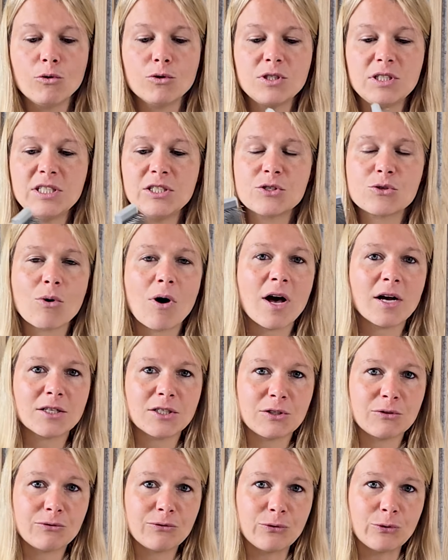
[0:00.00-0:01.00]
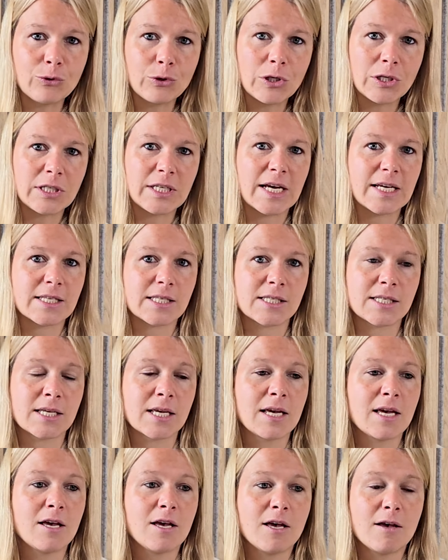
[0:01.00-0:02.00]
und die sorgen dafür, dass
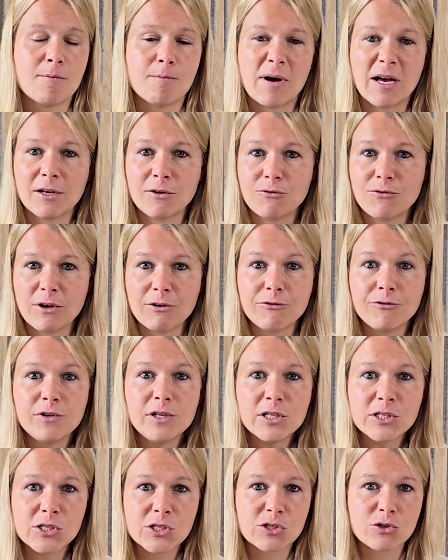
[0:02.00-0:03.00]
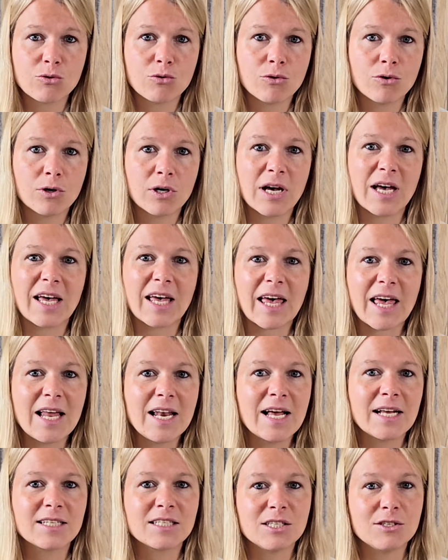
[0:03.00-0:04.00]
man Verfilzung
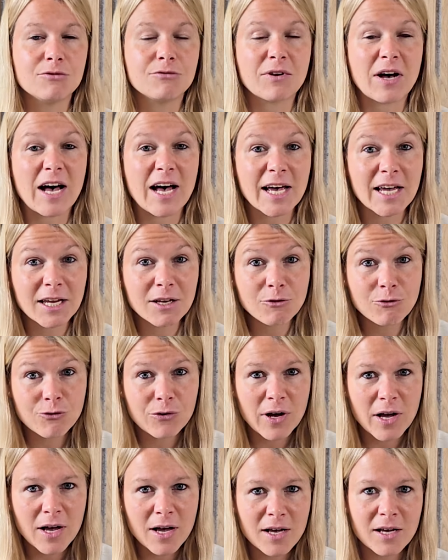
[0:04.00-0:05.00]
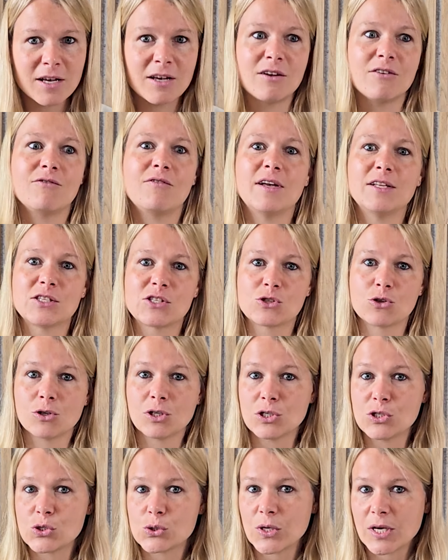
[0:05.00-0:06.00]
relativ einfach, wenn es noch
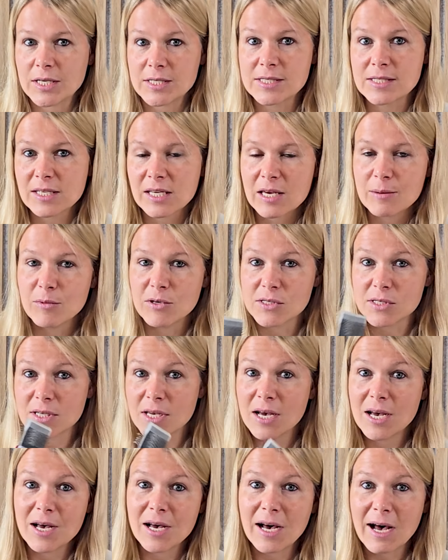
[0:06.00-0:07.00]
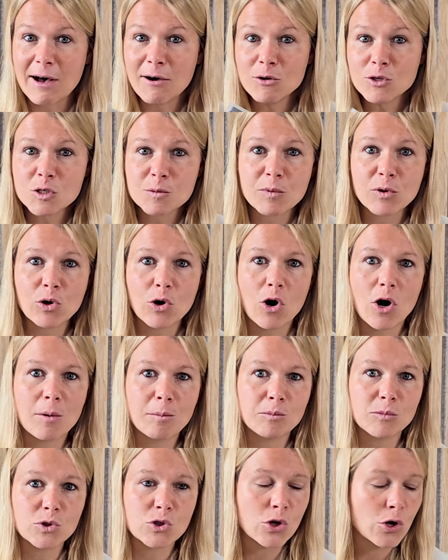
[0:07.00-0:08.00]
nicht zu extrem ist,
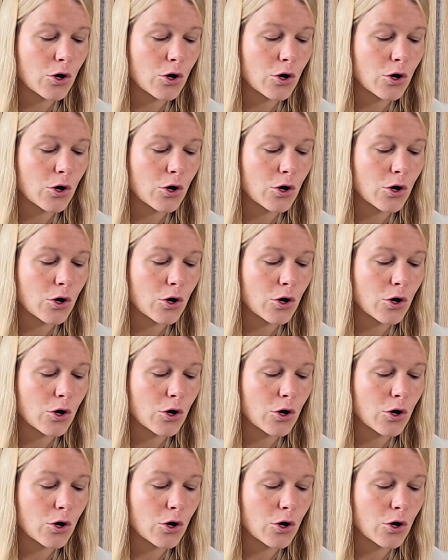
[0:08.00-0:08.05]
rausbekommt.